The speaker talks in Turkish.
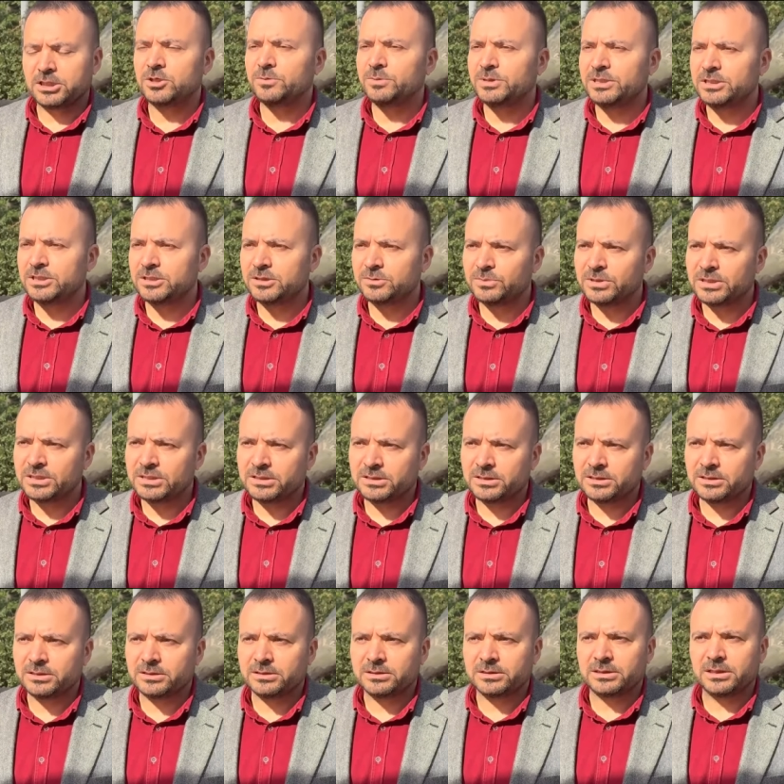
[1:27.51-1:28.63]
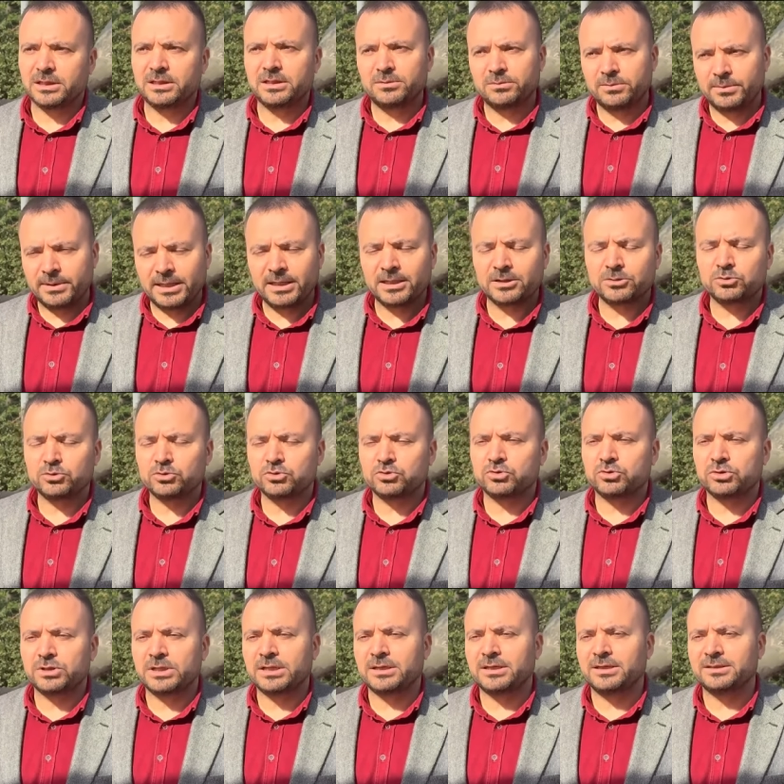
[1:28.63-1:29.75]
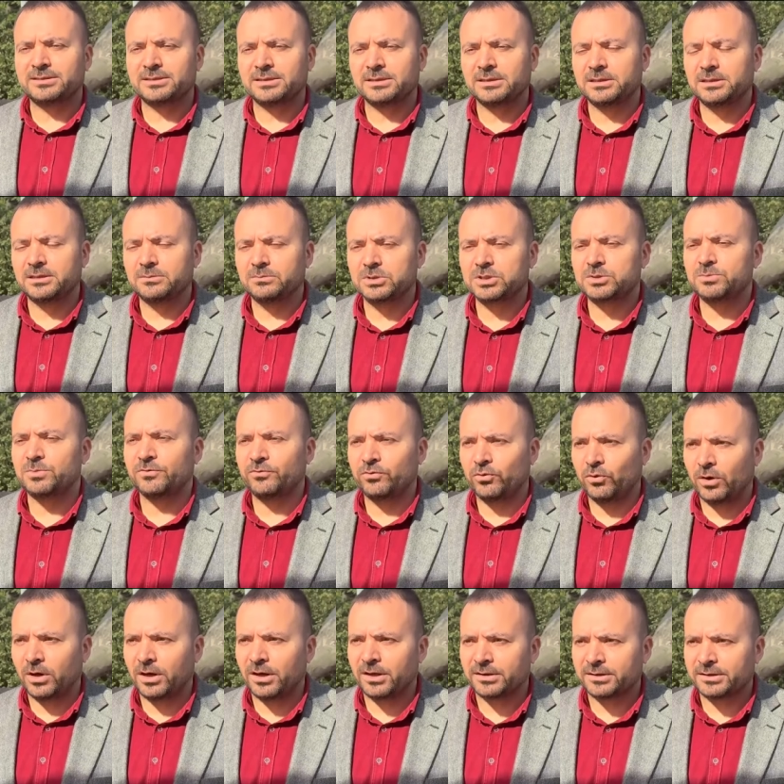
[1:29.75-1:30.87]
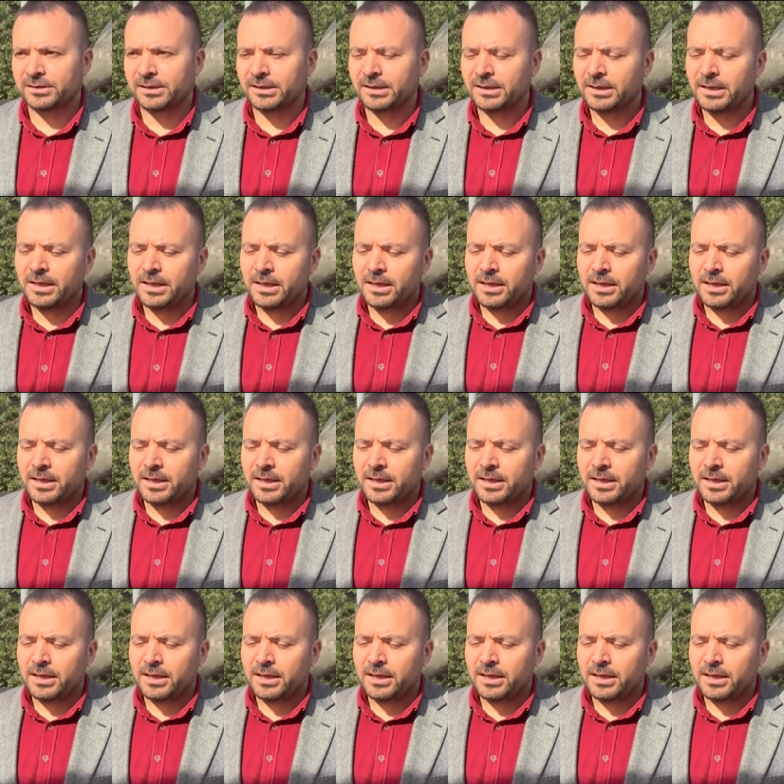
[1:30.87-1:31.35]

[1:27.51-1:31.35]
2022 yılında Beylikdüzü'nde katıldığımız bir fuarda